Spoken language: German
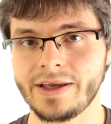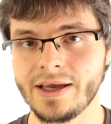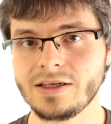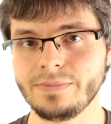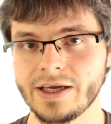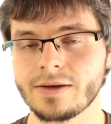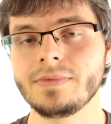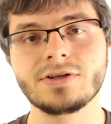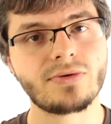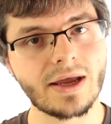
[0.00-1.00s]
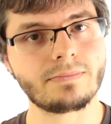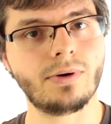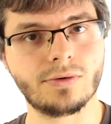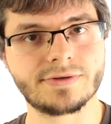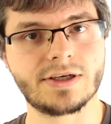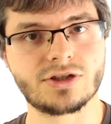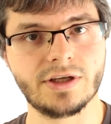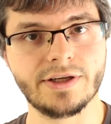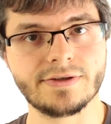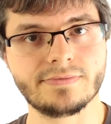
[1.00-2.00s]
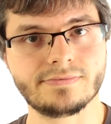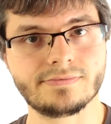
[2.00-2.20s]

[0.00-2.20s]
Candy mit Dragon Bones erstellt.